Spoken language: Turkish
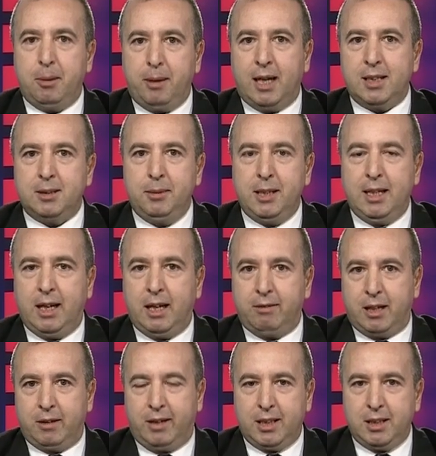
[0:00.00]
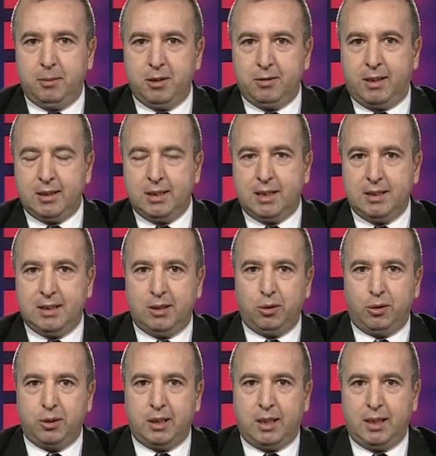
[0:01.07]
bazı bilgiler var. Vaktimiz varsa
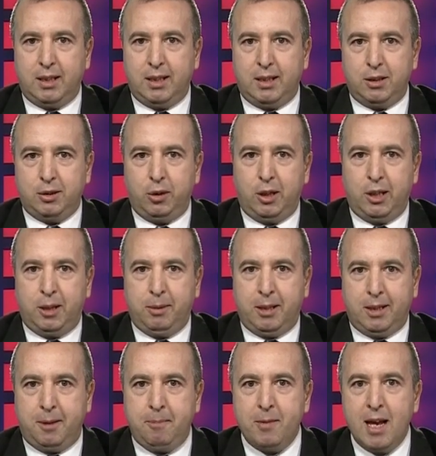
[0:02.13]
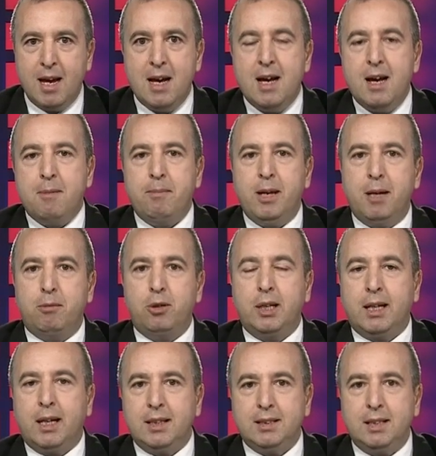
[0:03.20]
kısaca onu da e, söyleyebilirim. Çok bir iki cümle.
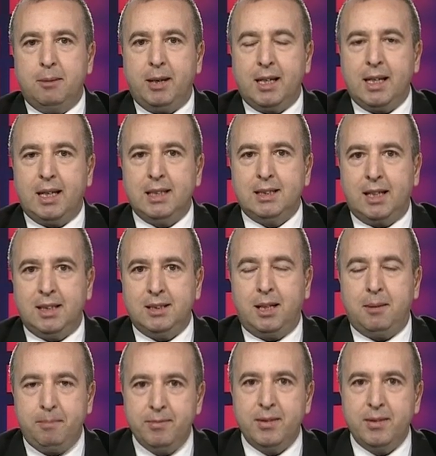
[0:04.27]
Memurlar evet. aslına bakarsan Cem